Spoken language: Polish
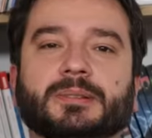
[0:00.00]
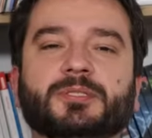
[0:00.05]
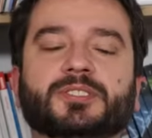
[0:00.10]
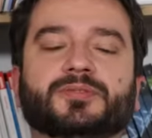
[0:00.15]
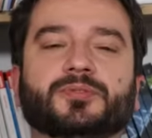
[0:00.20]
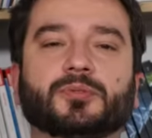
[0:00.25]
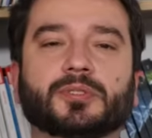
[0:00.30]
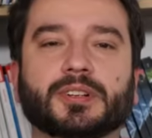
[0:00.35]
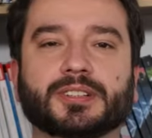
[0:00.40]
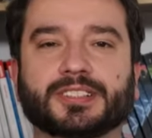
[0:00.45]
Tam
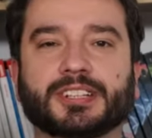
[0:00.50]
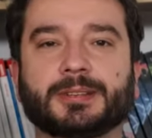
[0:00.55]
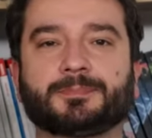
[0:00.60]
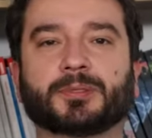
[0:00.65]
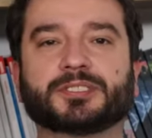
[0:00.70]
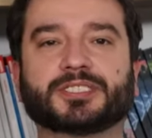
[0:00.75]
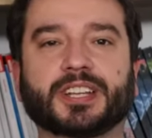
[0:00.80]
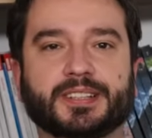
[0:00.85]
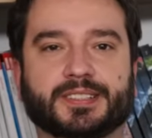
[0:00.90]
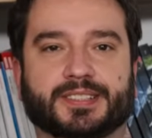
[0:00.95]
jest w ogóle taki
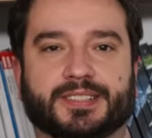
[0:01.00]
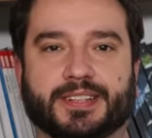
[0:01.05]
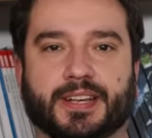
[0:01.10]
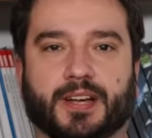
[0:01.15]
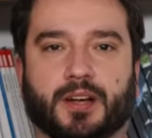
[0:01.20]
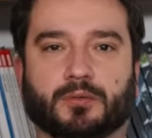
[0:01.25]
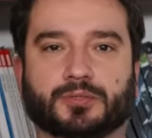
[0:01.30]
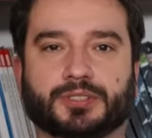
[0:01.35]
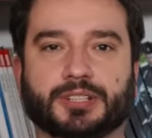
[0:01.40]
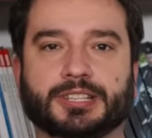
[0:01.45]

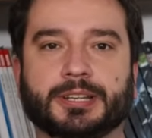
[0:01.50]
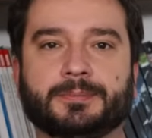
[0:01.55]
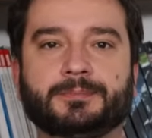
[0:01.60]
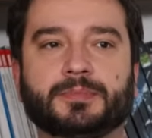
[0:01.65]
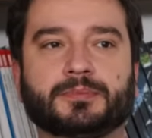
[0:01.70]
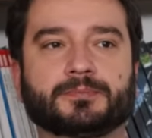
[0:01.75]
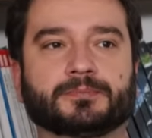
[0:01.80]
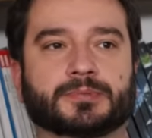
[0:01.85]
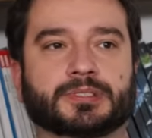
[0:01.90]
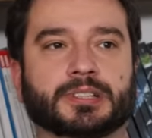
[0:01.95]
potencjał, takie,
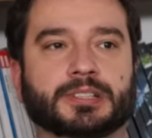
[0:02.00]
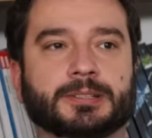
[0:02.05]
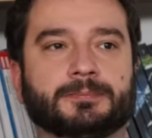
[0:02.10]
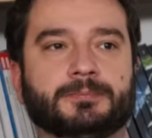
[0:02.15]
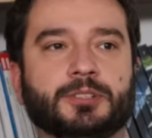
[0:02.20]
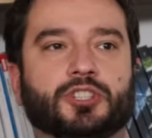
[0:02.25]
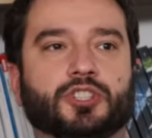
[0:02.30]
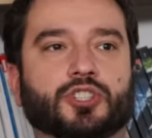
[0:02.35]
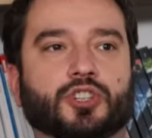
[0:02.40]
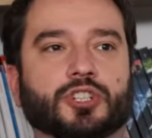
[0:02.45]
takie
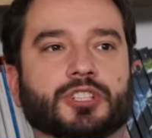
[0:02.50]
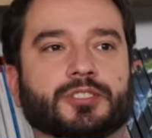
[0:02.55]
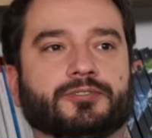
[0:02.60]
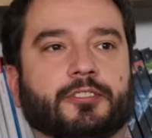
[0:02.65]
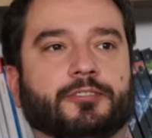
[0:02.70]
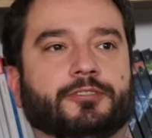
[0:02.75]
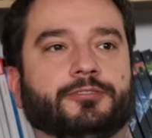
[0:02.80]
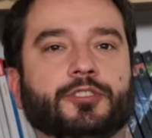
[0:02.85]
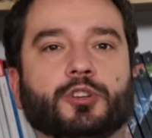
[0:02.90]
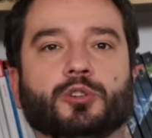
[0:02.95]

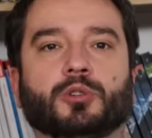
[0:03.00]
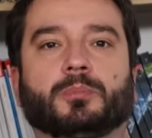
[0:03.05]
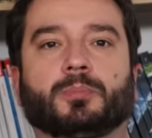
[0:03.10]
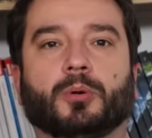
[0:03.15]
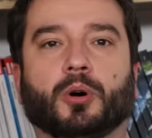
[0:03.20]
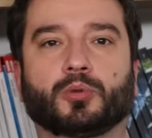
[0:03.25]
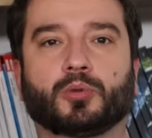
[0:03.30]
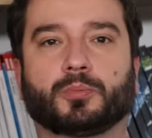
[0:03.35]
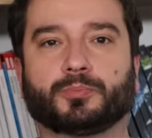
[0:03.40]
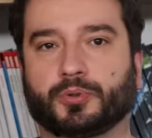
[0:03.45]
mistrzostwa w
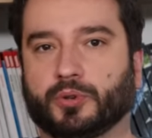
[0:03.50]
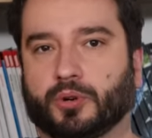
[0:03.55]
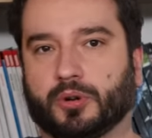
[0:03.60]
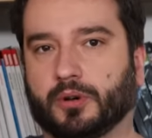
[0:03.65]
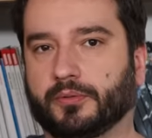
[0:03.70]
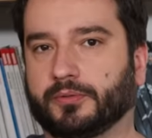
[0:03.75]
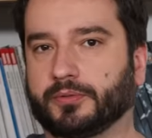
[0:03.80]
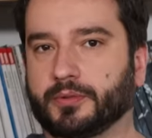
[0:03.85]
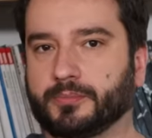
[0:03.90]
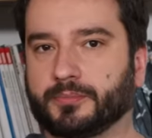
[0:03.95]
wieloboju
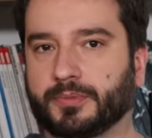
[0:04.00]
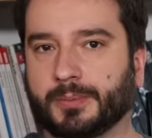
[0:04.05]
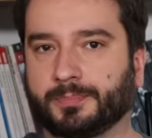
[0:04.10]
biurowym.